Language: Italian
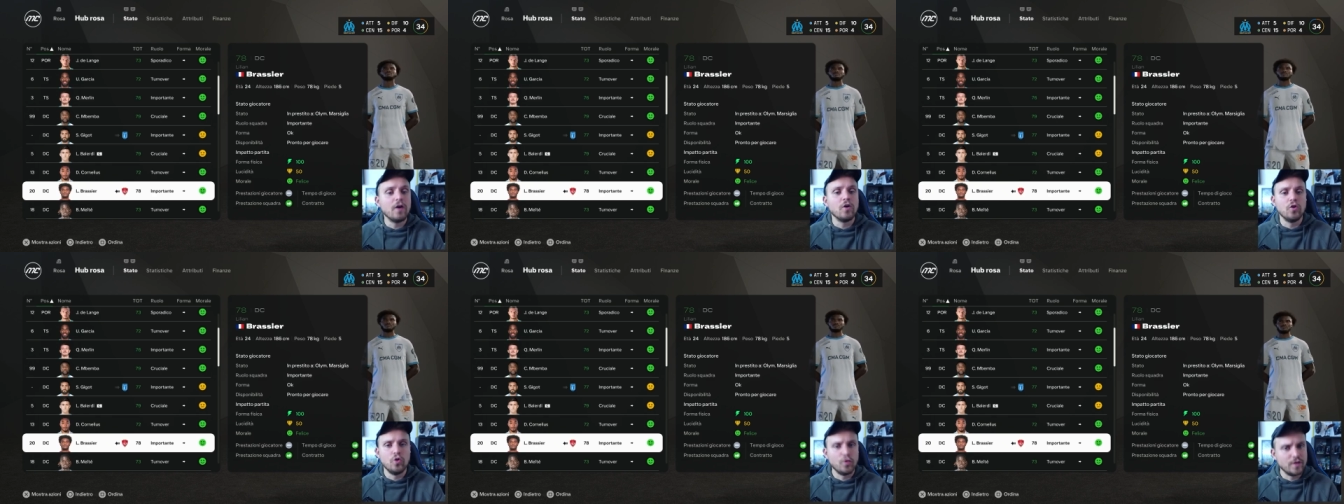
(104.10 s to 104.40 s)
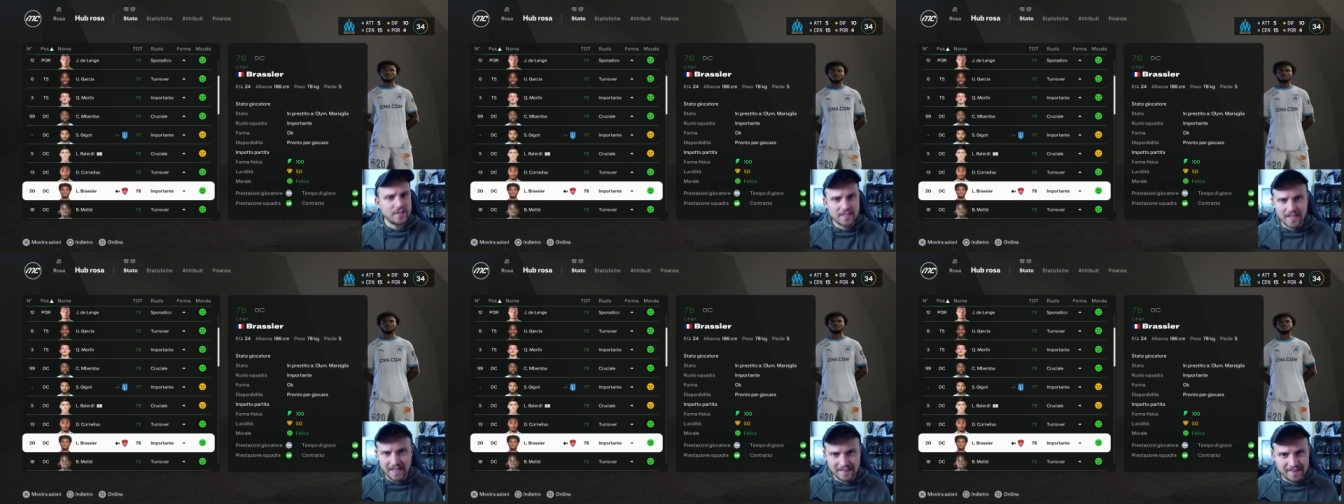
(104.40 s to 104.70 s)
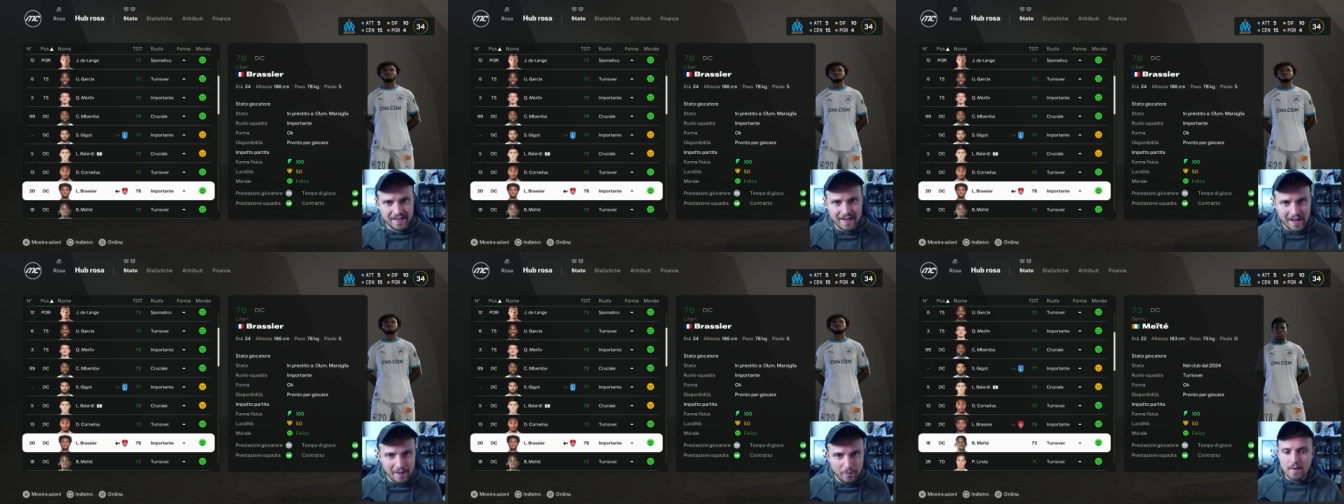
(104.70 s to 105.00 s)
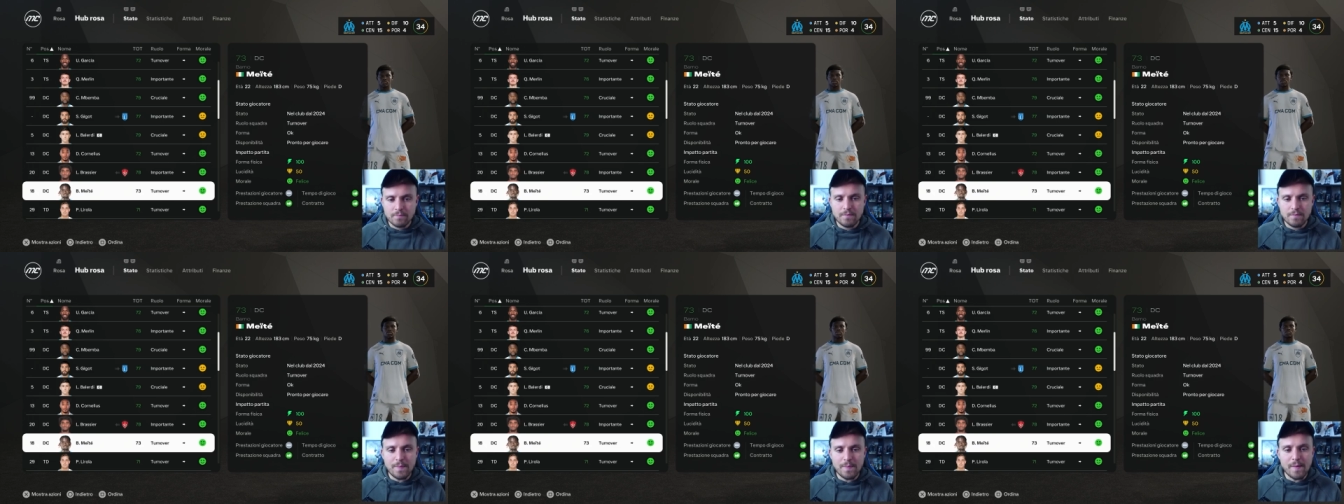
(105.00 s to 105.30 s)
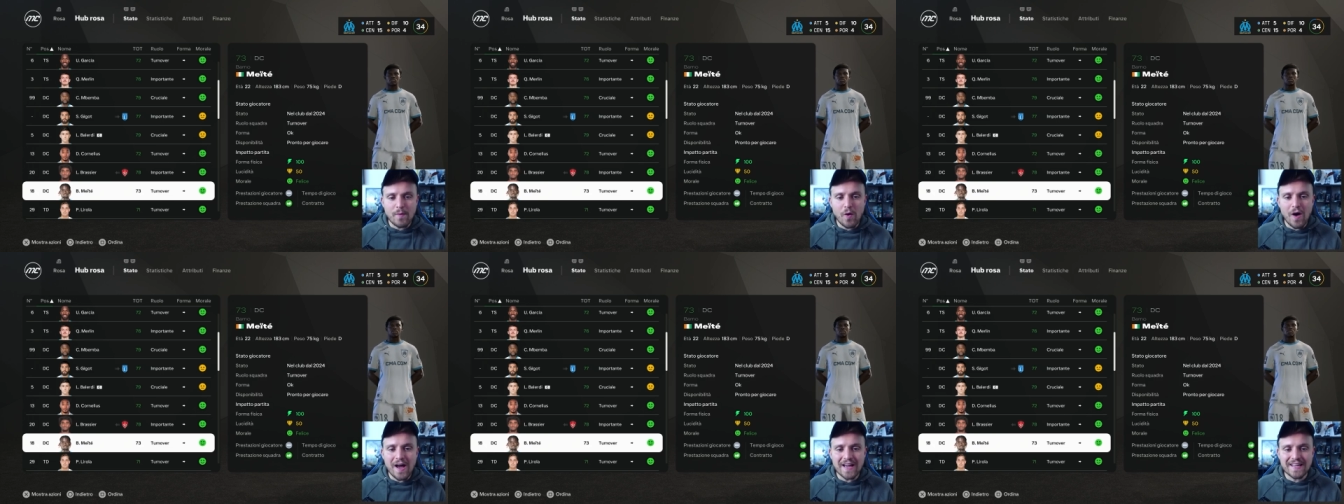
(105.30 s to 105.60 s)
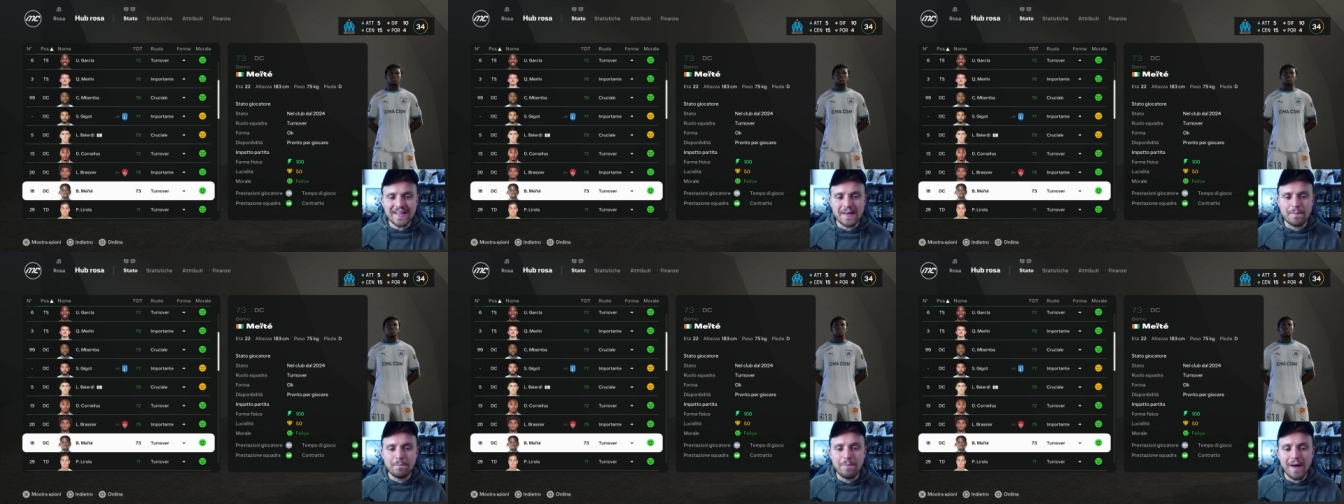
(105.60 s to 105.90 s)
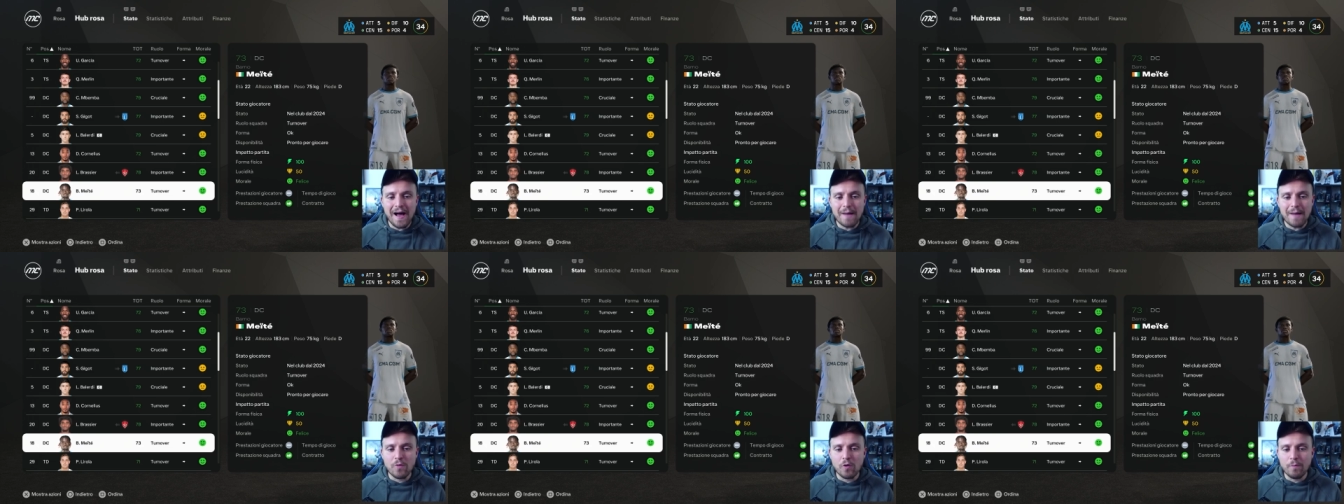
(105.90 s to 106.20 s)
lo riscatteremo, ma abbiamo anche
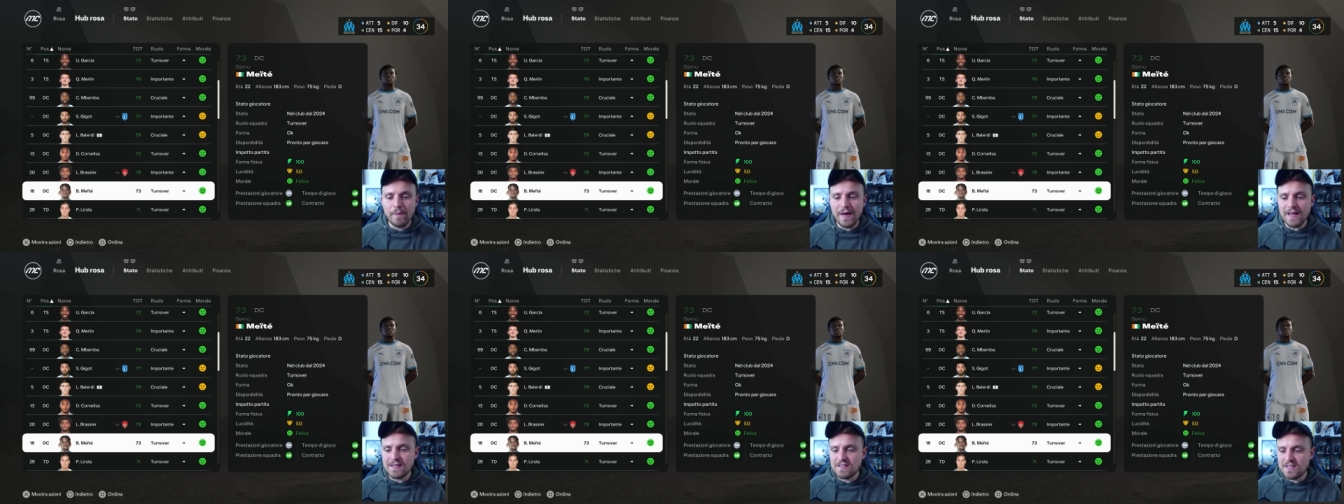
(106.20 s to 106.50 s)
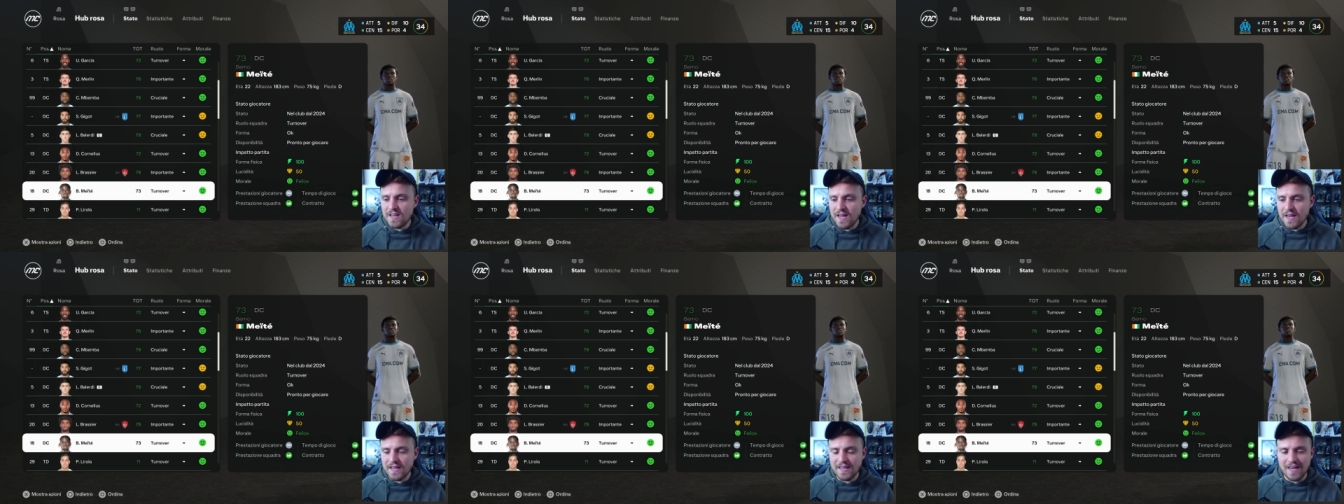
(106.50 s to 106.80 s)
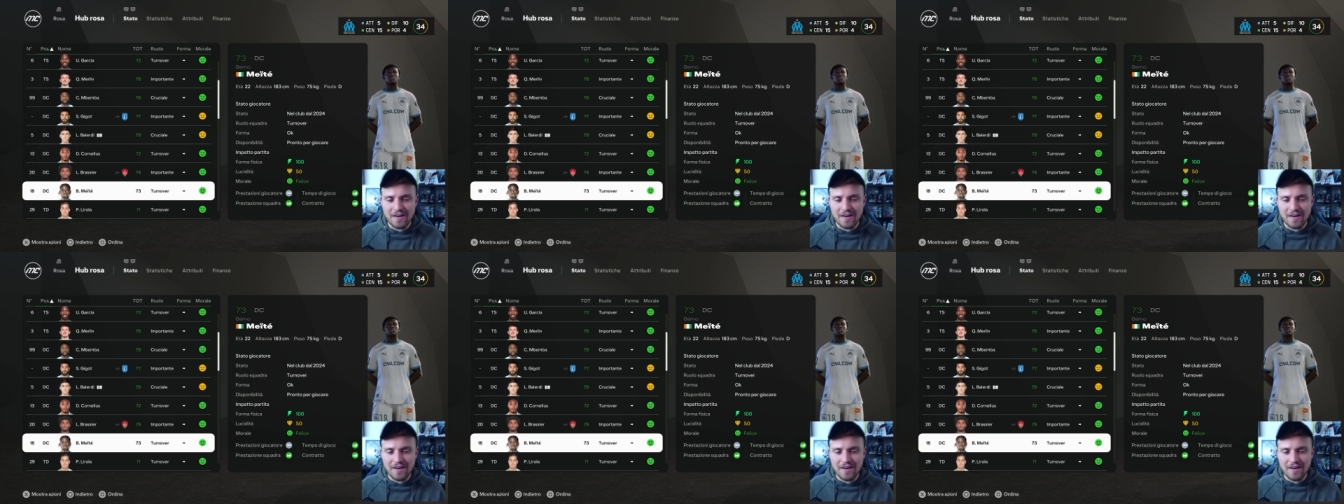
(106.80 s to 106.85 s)
Bamo Meite,